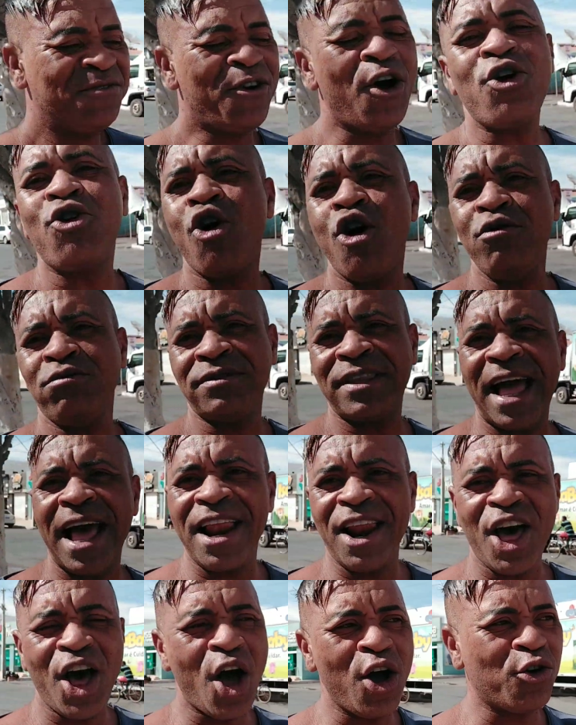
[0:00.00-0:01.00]
Vou
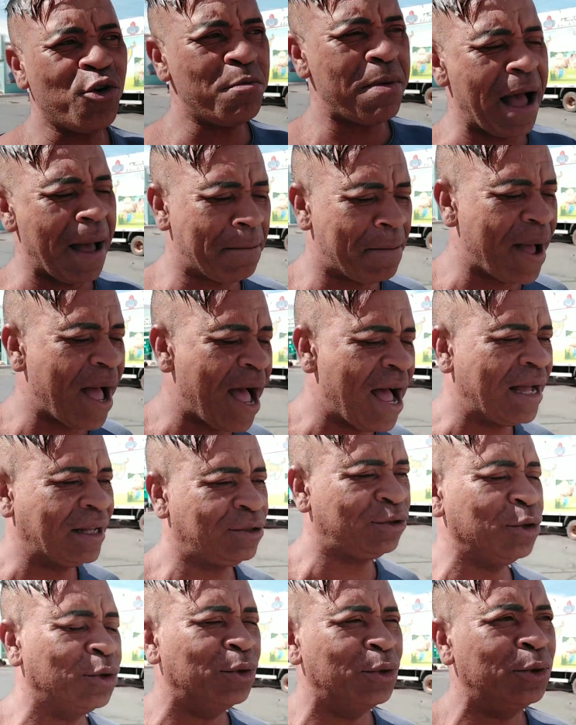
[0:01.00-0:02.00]
contar logo o
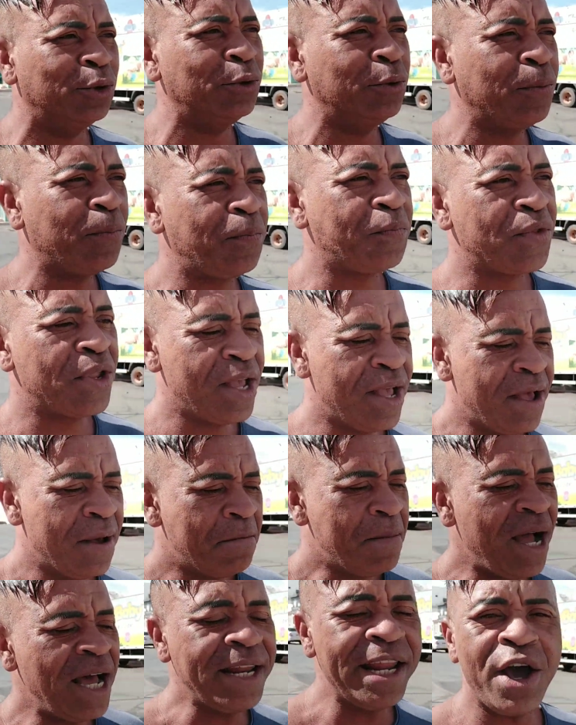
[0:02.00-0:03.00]
babado.
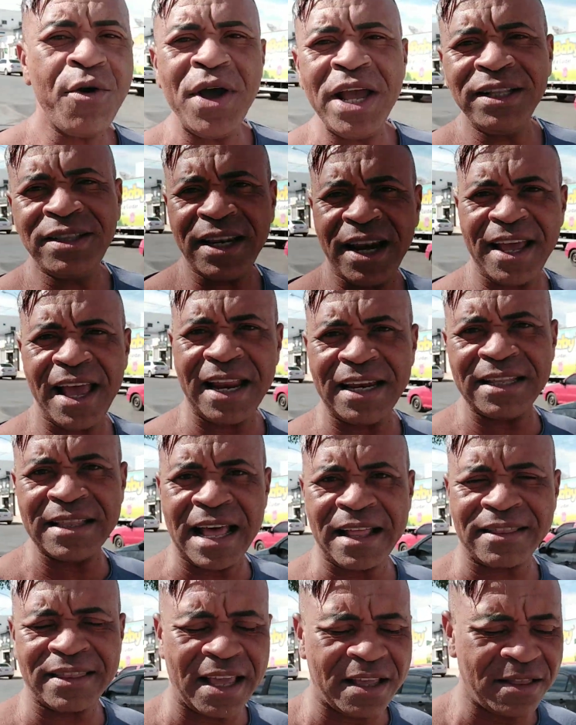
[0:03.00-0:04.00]
Mano, eu entrei ali
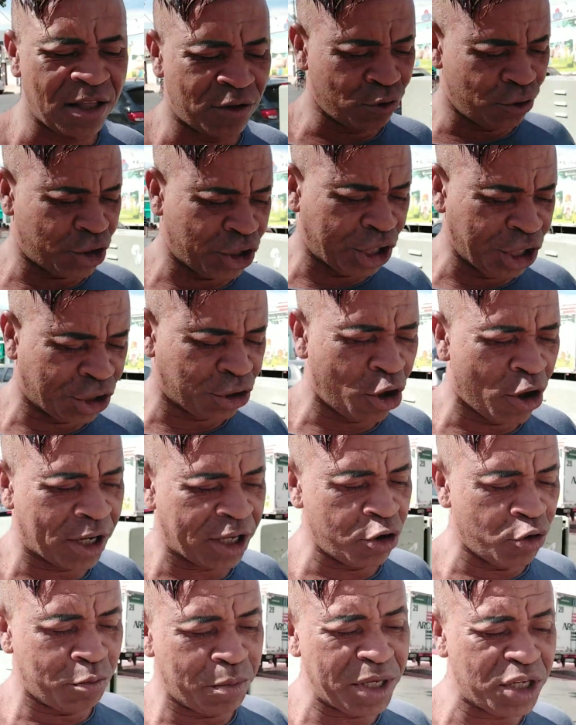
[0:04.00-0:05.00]
na tenda do
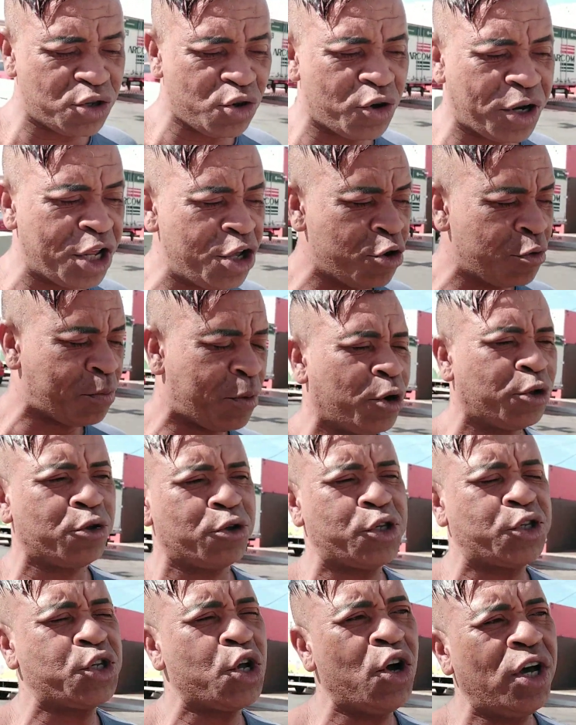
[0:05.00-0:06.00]
TikTok, o Besourinho
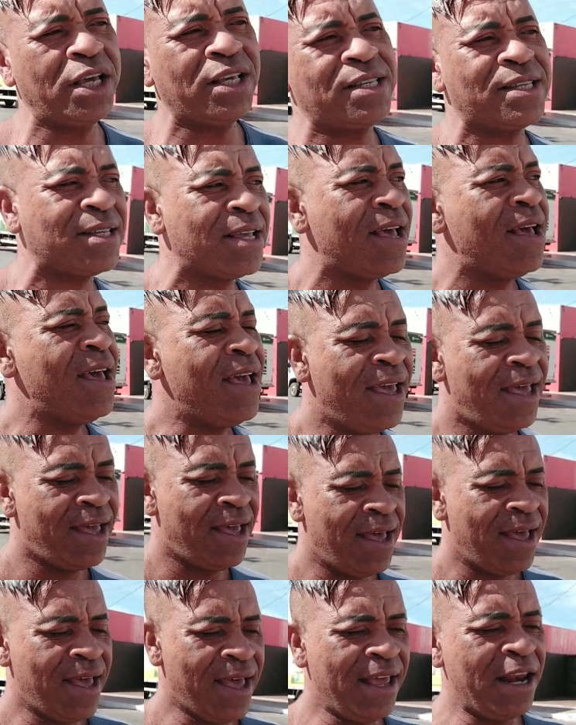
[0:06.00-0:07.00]
Produções,
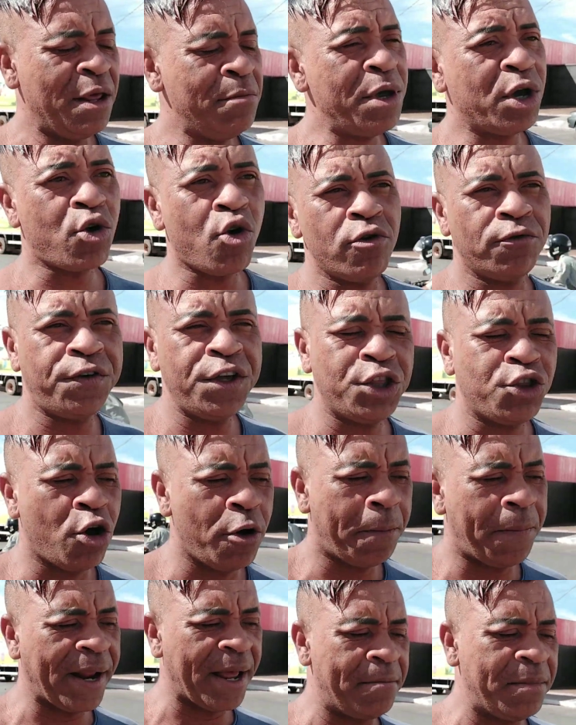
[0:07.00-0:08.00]
ele me
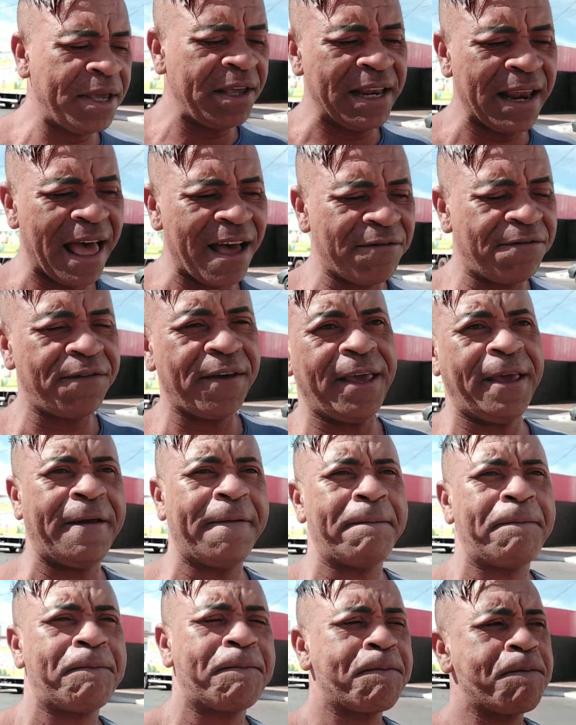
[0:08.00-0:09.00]
convidou pra mim ir lá ver.